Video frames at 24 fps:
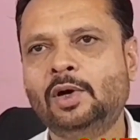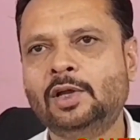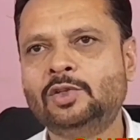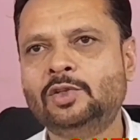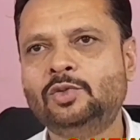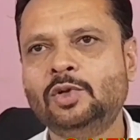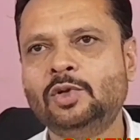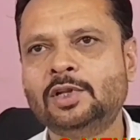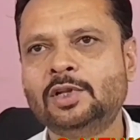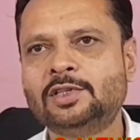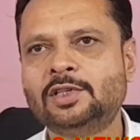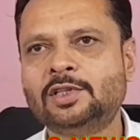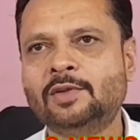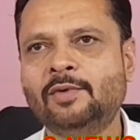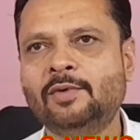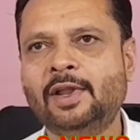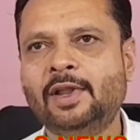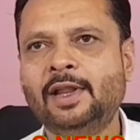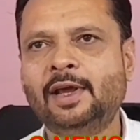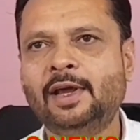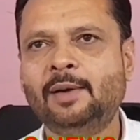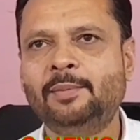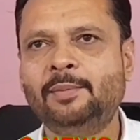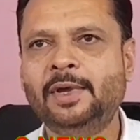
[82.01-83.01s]
अज्जुल लस्सन
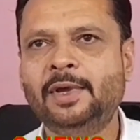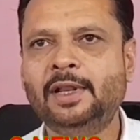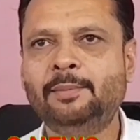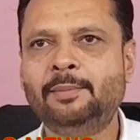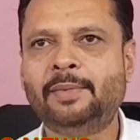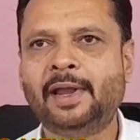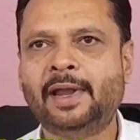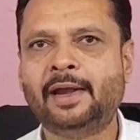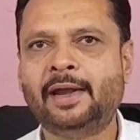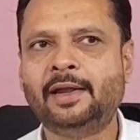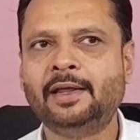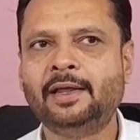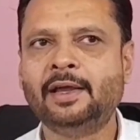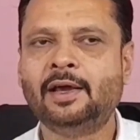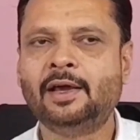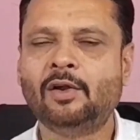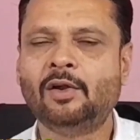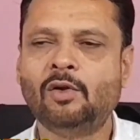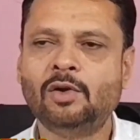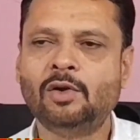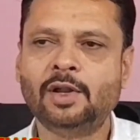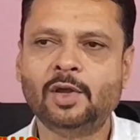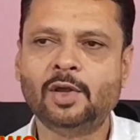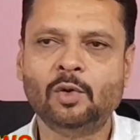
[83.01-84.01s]
वाले का बेल पेरेटी के
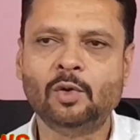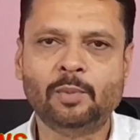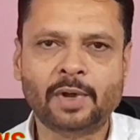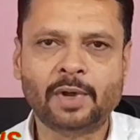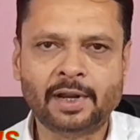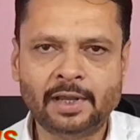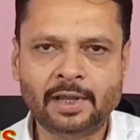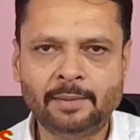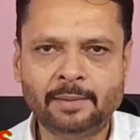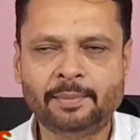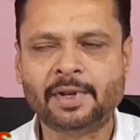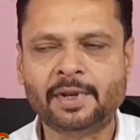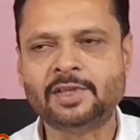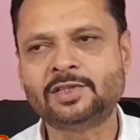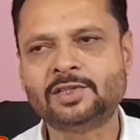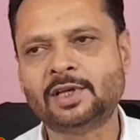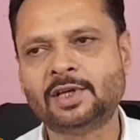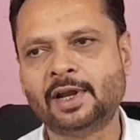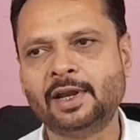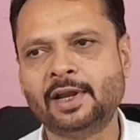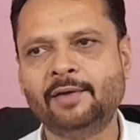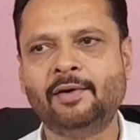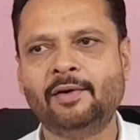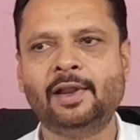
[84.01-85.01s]
ग्राउंड के ऊपर ही प्रेस
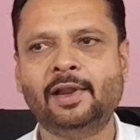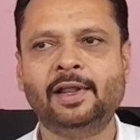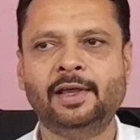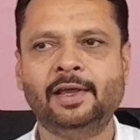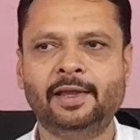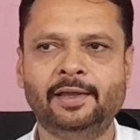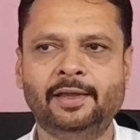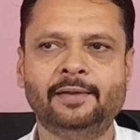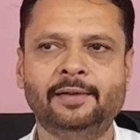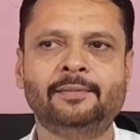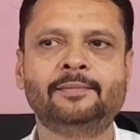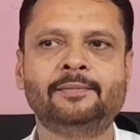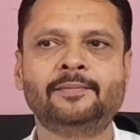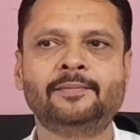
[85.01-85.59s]
करने वाले हैं